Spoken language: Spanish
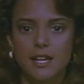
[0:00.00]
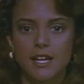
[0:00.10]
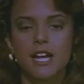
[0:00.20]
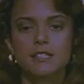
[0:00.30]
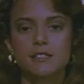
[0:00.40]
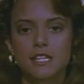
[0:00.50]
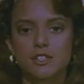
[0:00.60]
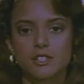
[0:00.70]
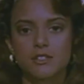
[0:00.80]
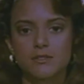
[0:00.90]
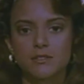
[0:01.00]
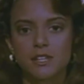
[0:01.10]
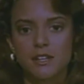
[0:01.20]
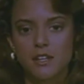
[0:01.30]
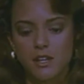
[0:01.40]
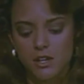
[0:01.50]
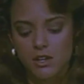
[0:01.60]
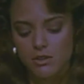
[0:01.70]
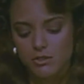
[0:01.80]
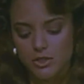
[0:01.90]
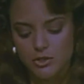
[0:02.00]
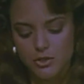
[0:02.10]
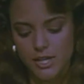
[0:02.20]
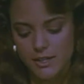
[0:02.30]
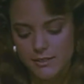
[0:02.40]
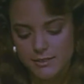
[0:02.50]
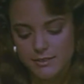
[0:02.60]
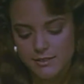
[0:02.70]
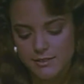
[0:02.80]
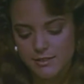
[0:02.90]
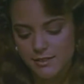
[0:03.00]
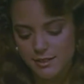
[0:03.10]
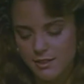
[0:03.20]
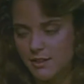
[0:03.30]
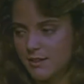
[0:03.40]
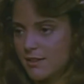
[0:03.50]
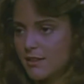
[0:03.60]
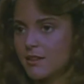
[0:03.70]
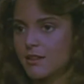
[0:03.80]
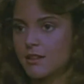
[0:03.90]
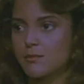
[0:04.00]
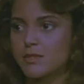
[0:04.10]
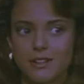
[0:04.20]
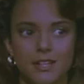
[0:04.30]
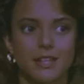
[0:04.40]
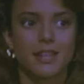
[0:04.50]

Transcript: una presentadora de noticias se niega a leer mentiras sobre nuestro héroe. Lo